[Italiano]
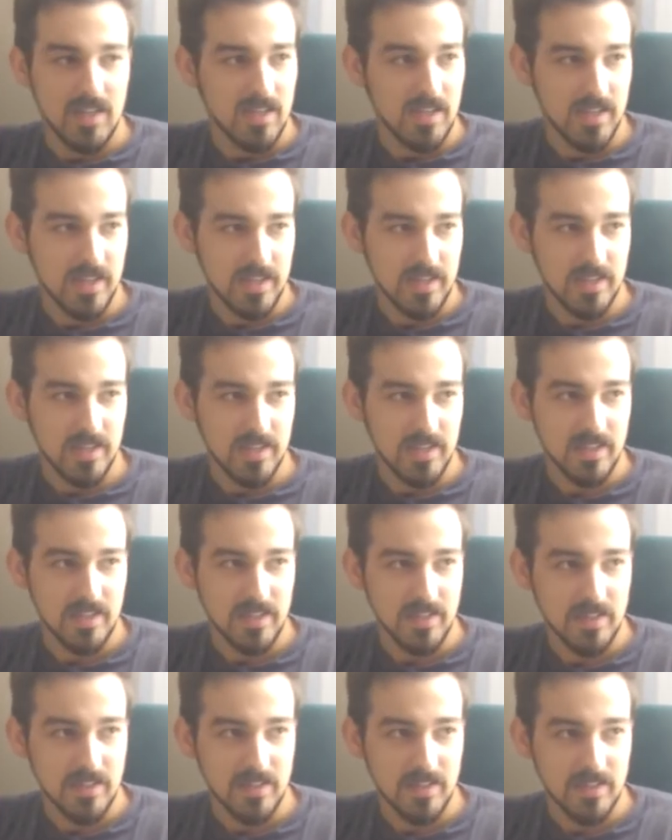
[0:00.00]

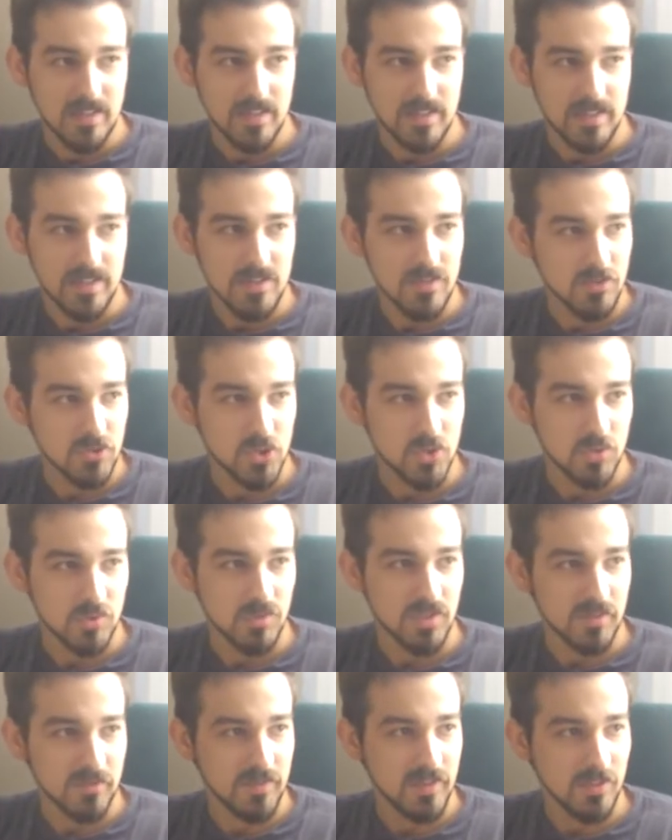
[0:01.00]
eh, io
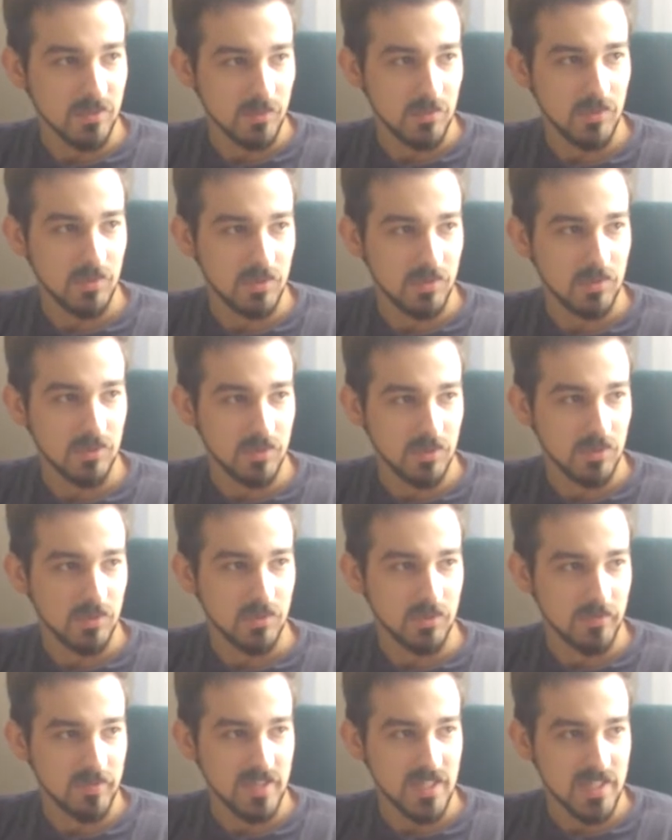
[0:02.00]
sono davvero
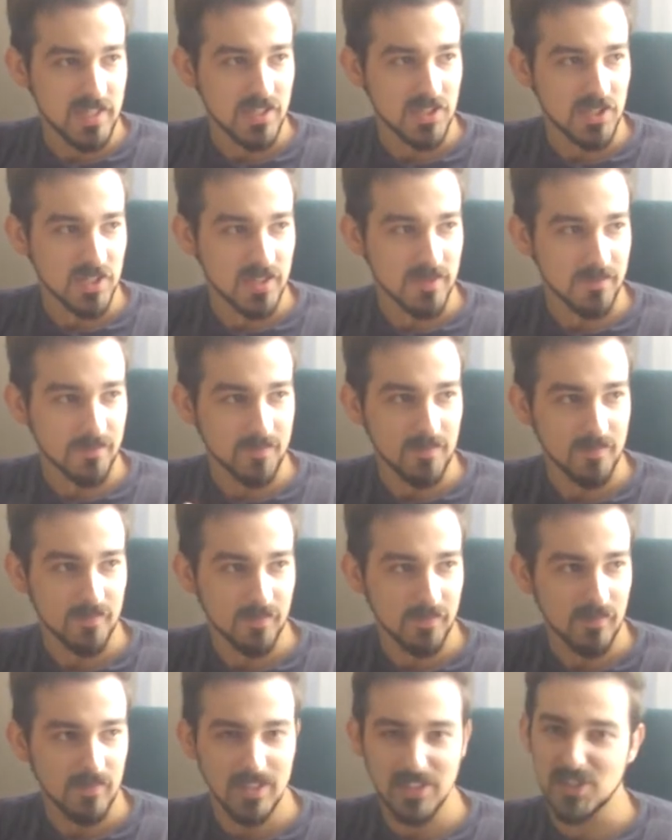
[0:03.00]
molto felice
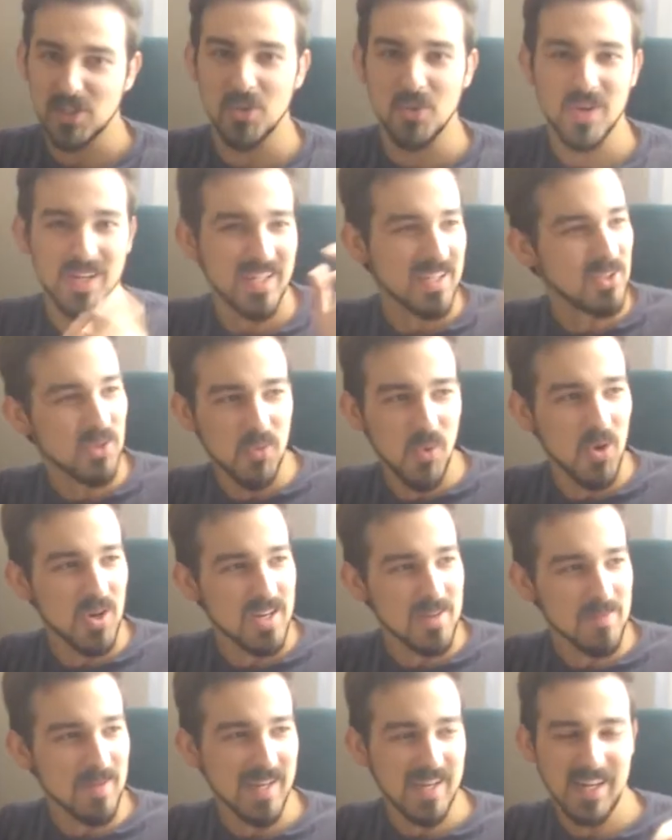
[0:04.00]
Sto guardando
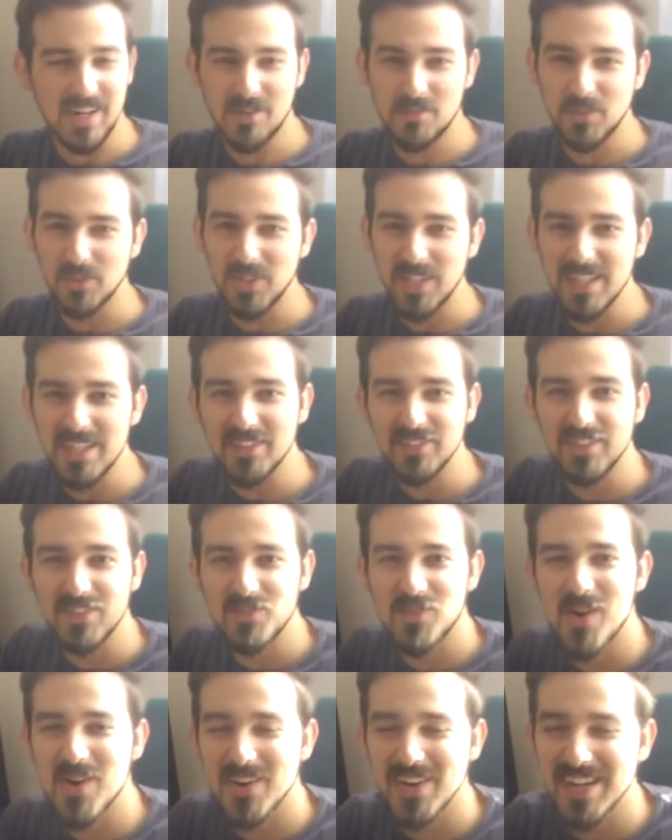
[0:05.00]
Wally perché l'ha un modellino di
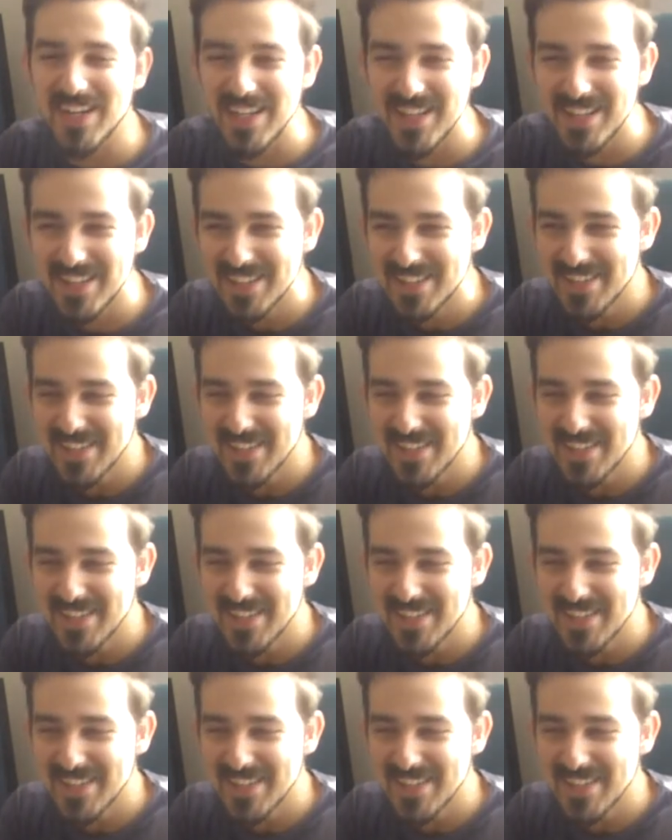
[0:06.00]
Wally.